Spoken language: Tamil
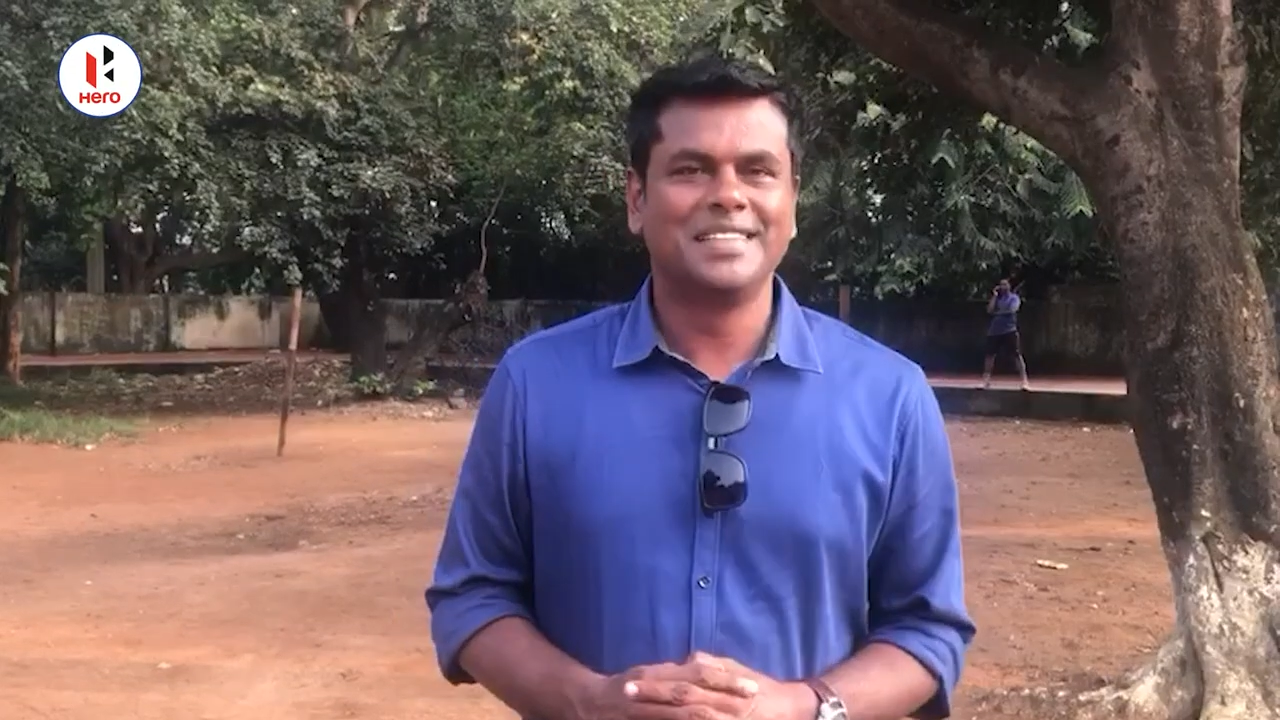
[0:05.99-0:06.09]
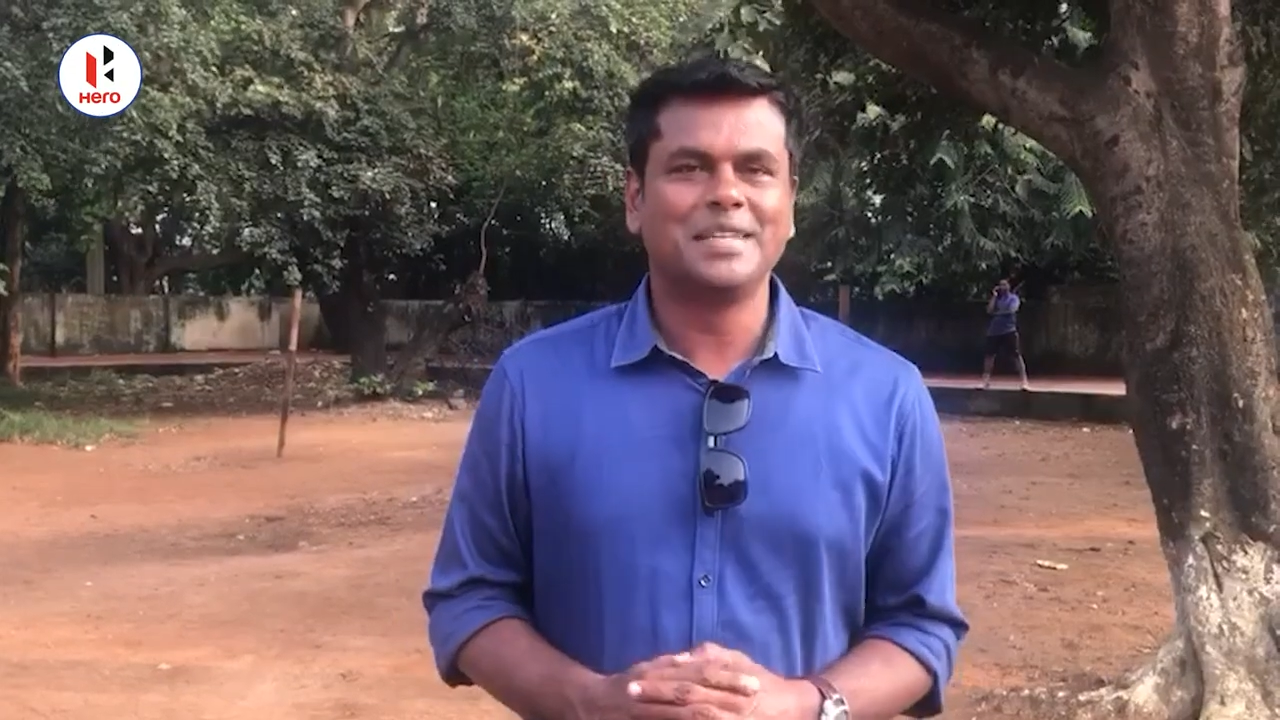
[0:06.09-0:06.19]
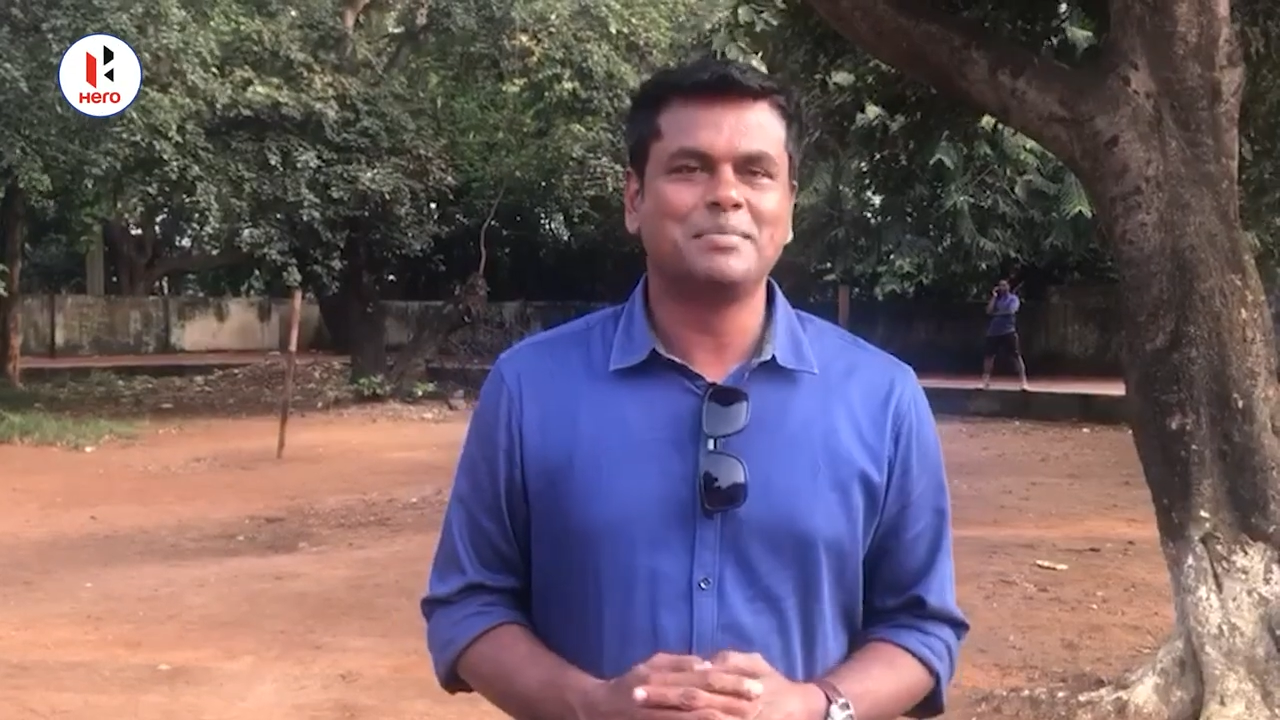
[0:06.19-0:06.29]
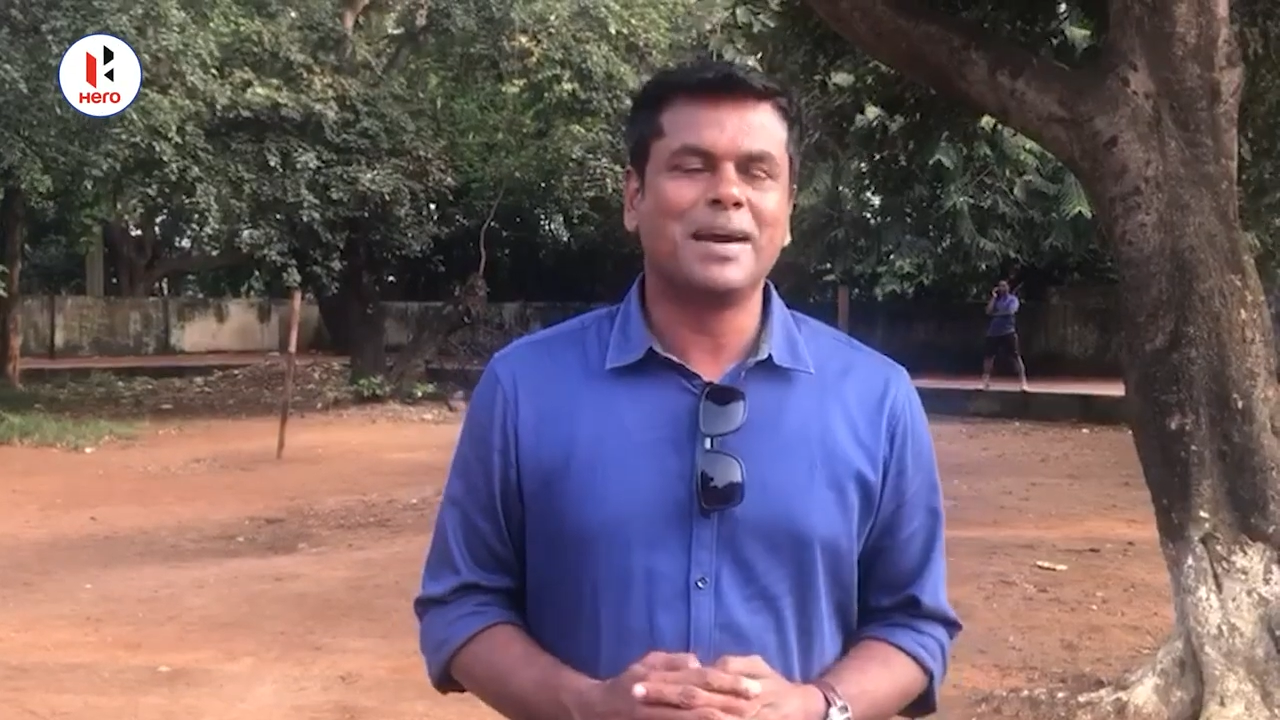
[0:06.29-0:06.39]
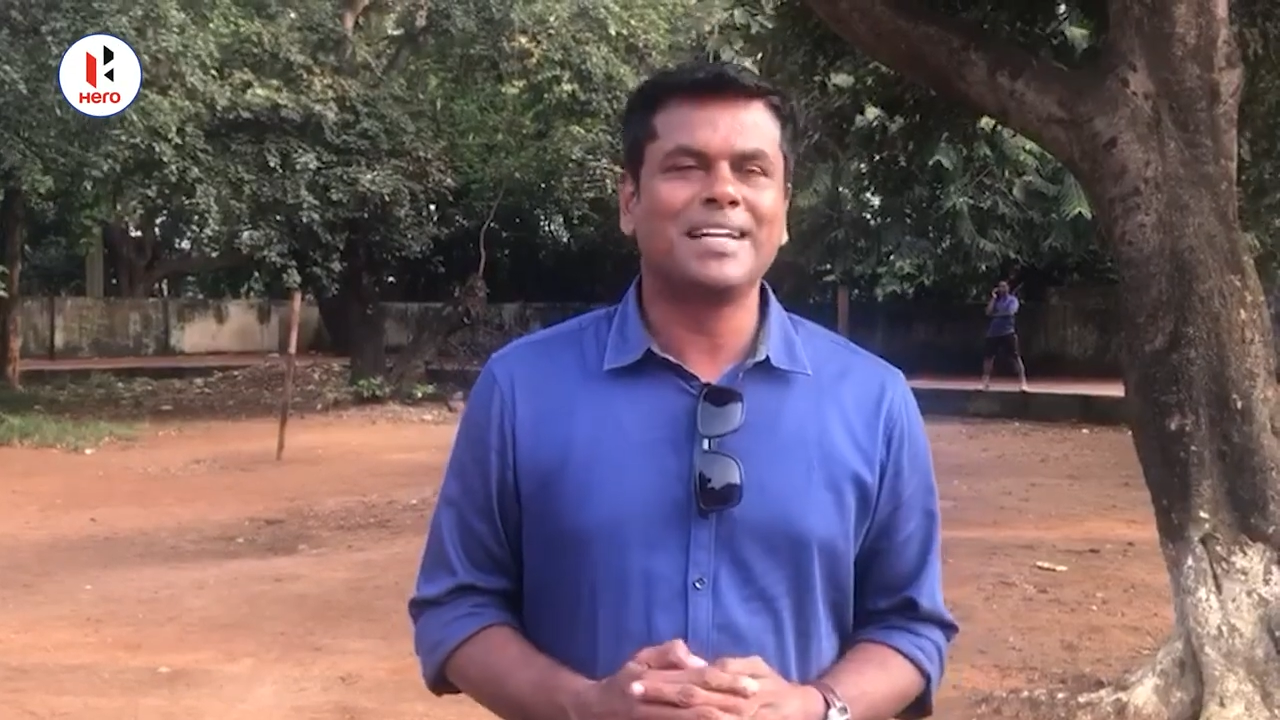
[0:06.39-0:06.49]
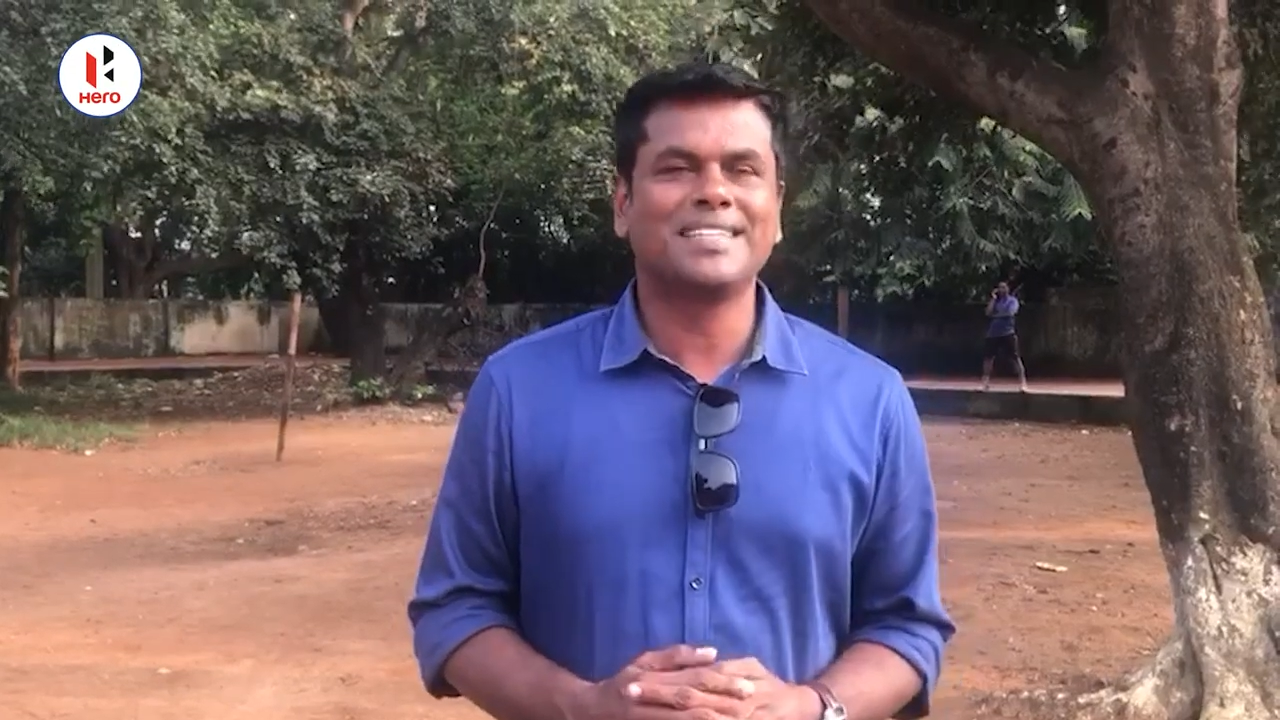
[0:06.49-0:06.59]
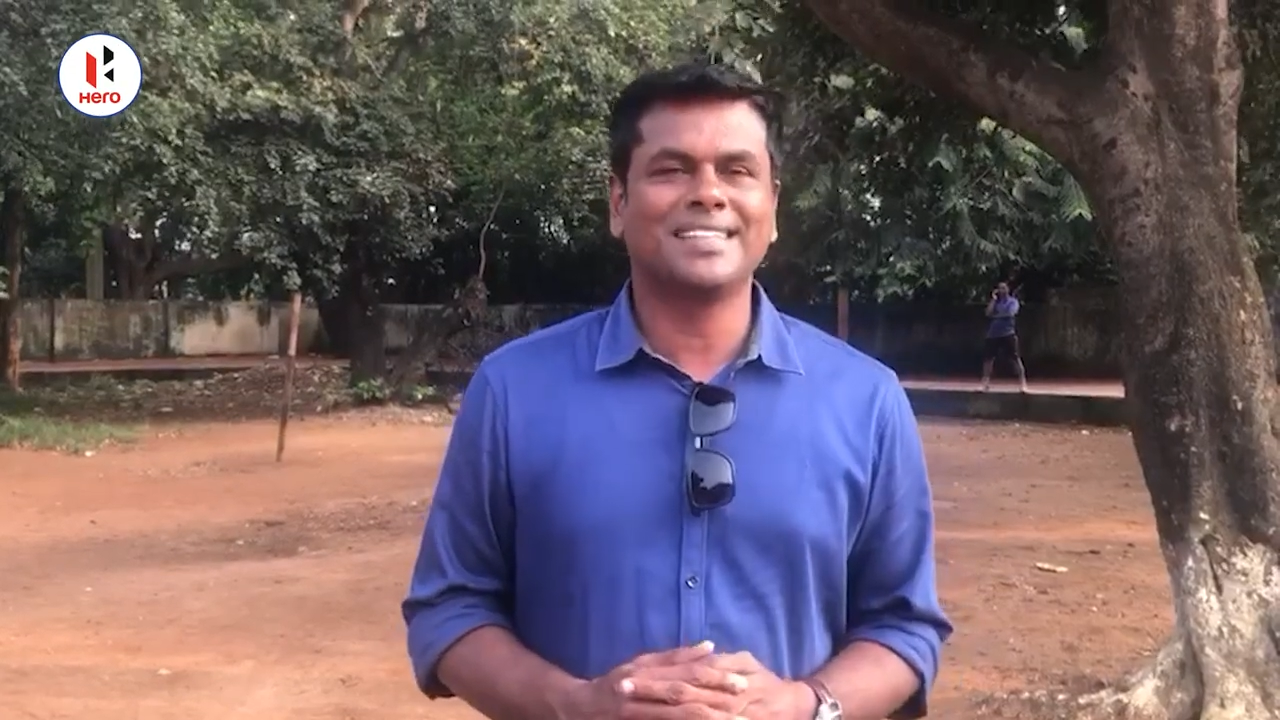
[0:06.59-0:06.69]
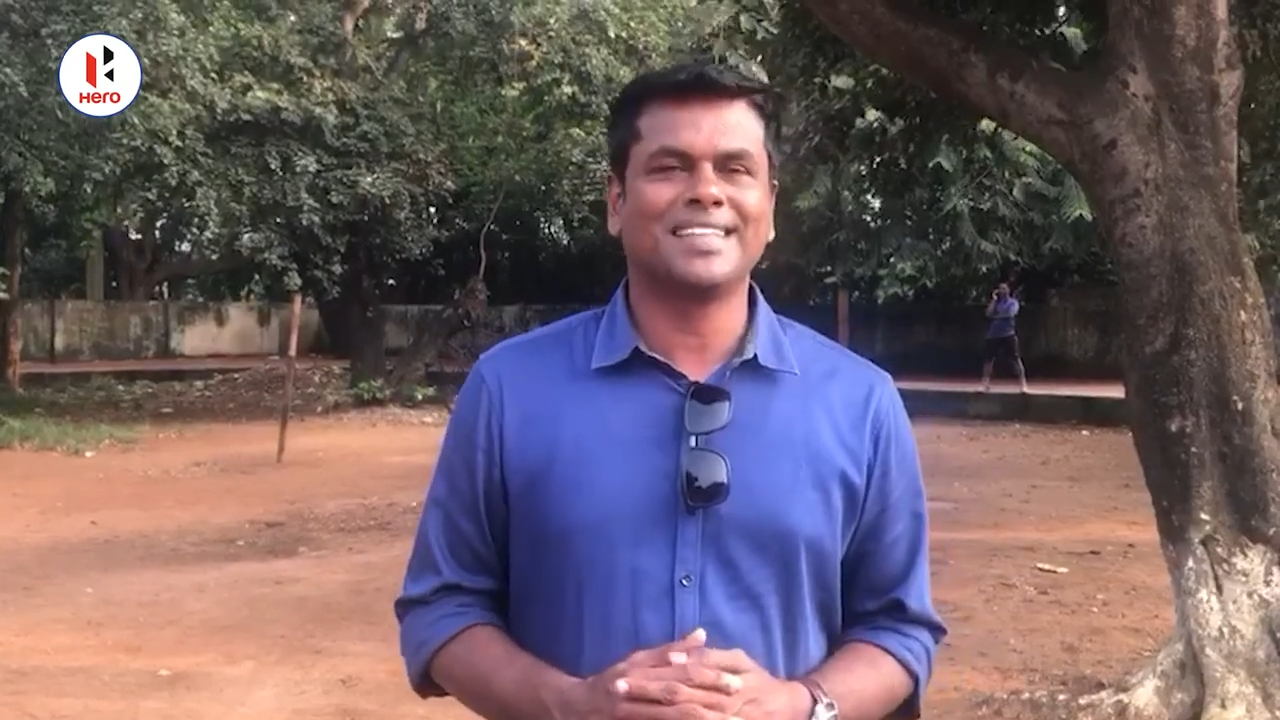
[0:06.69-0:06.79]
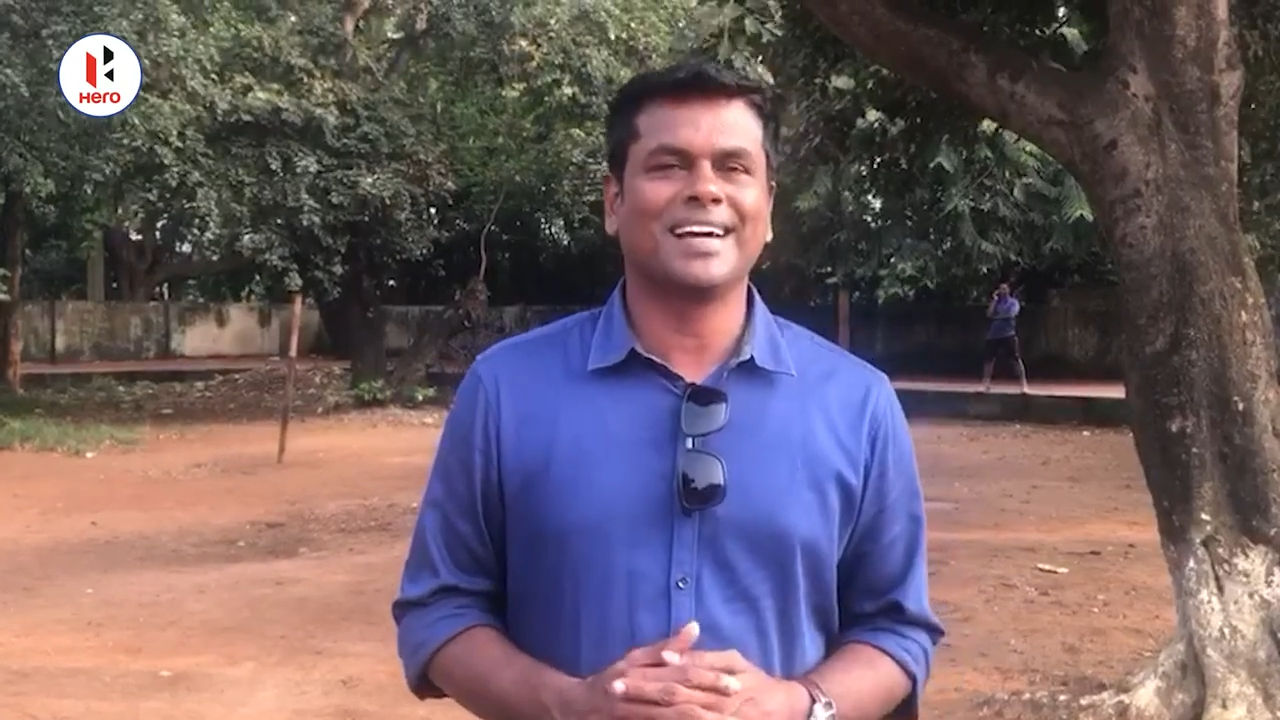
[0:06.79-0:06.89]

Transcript: இந்த மேட்சுக்கு